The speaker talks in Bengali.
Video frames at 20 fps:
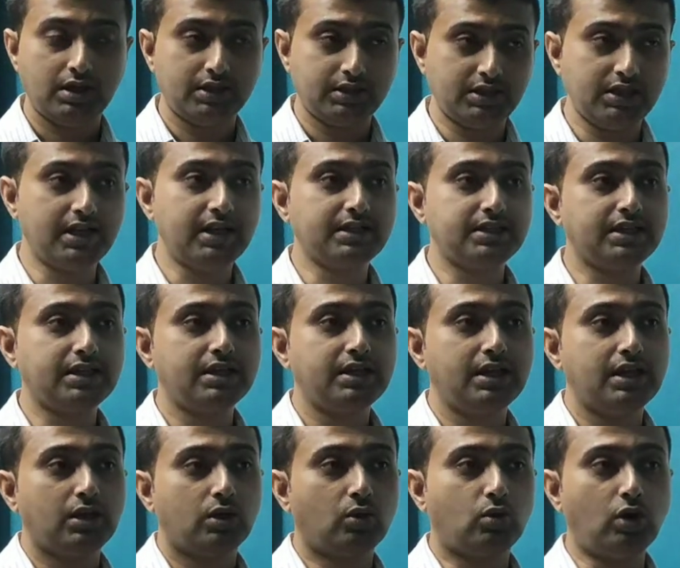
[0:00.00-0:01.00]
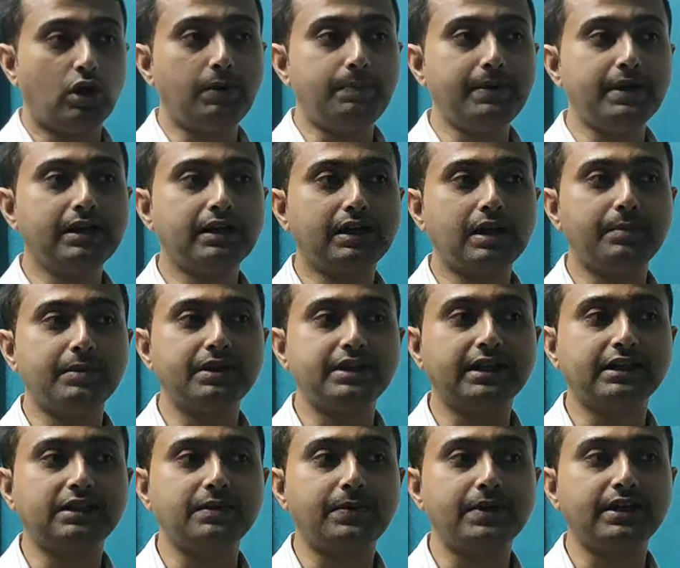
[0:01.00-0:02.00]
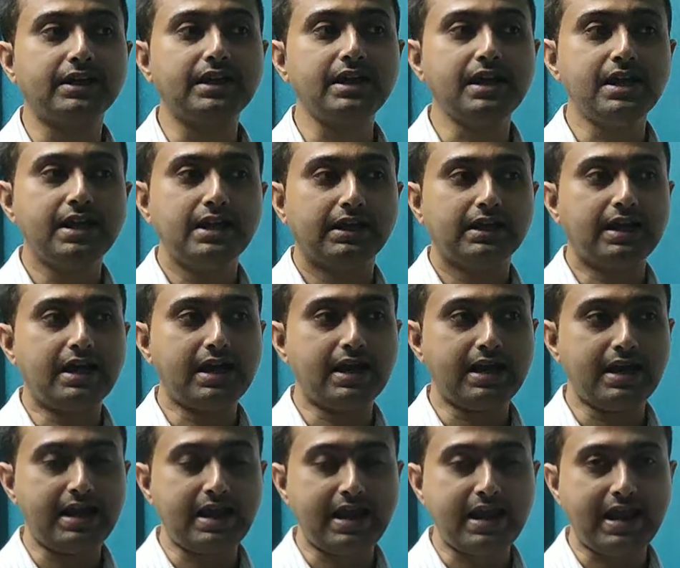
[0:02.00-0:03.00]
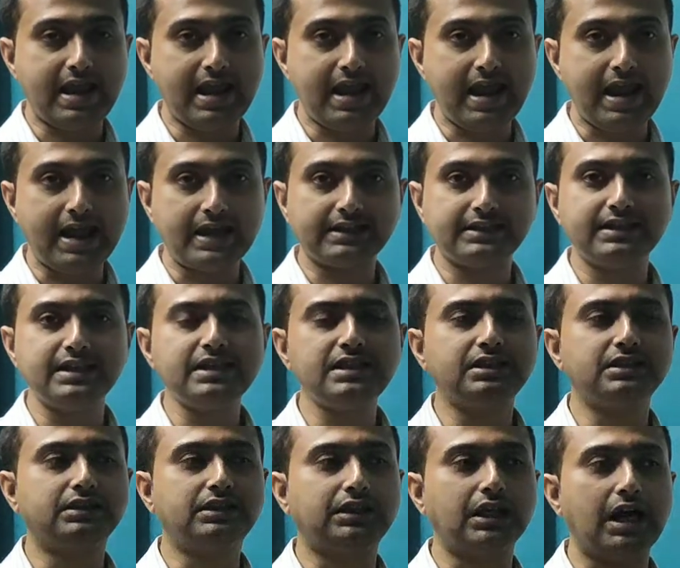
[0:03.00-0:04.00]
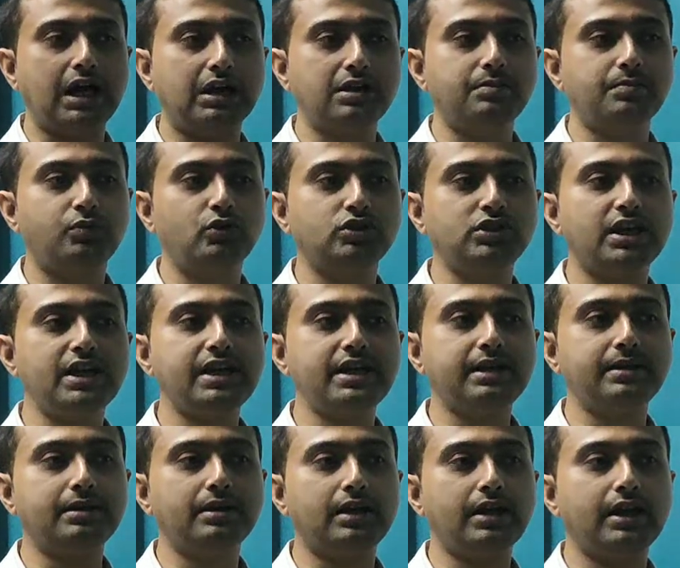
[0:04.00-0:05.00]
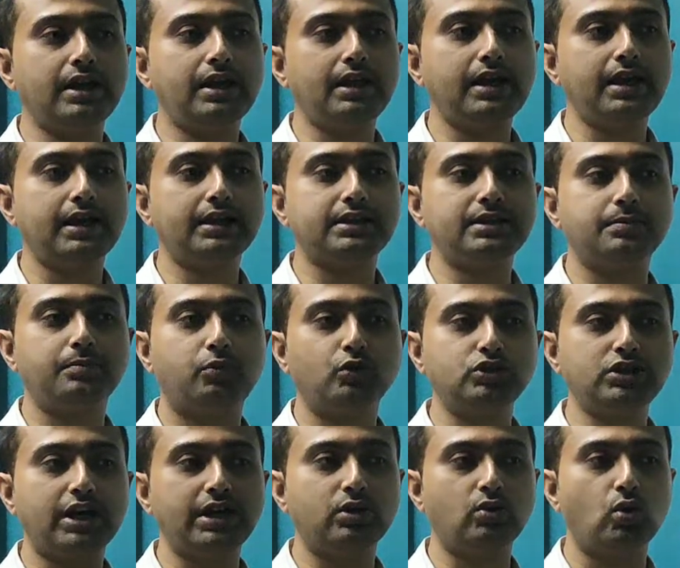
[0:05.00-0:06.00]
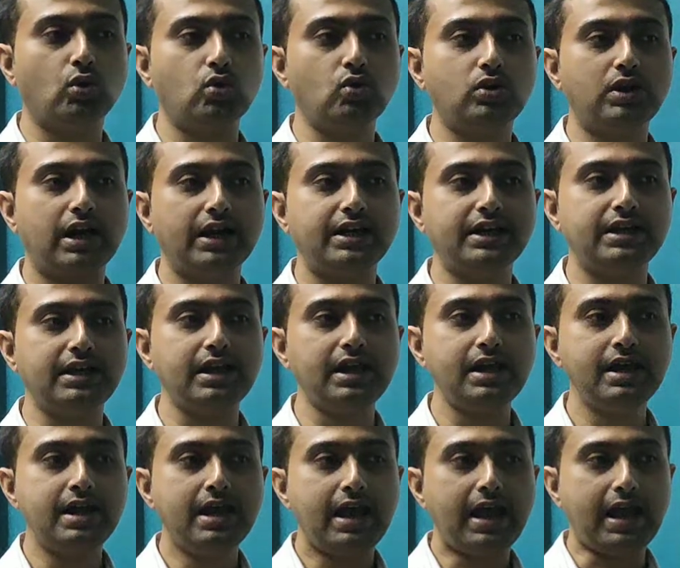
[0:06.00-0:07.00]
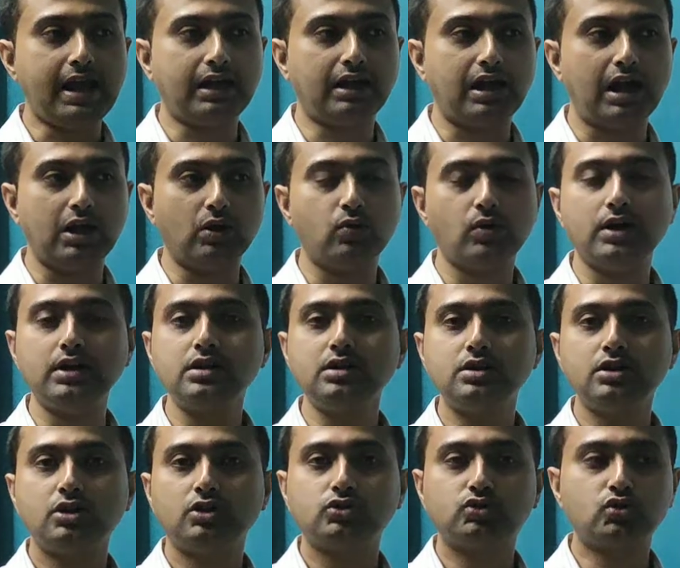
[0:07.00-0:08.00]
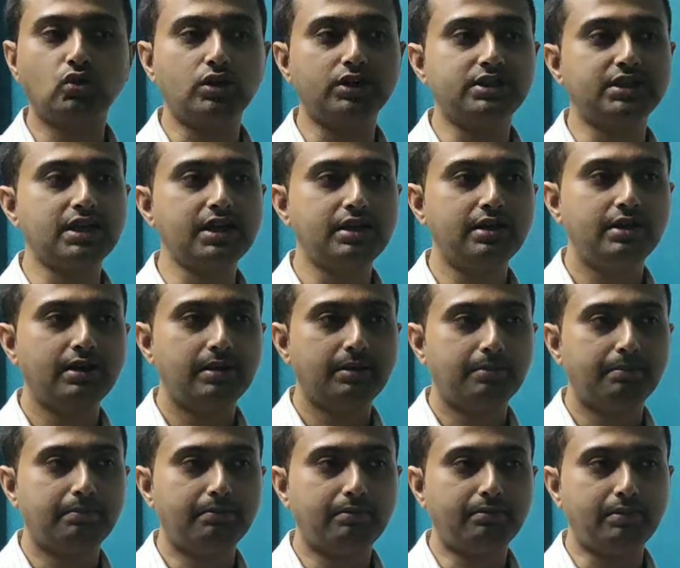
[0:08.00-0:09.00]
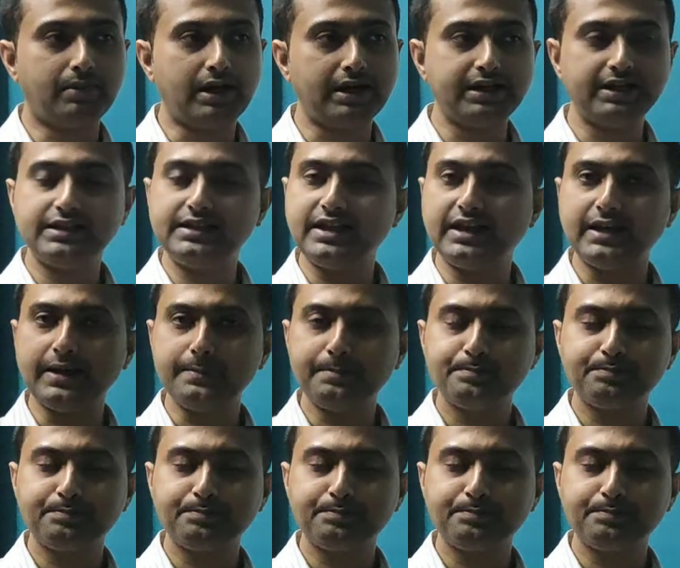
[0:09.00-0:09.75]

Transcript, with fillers: ঠিক আছে গল্পে আমরা দেখতে পাই কি না একদিন ধান বোঝায় একটি বোঝায় গরুর গাড়ি নিয়ে এক গারোয়ান চলেছে বাড়ির দিকে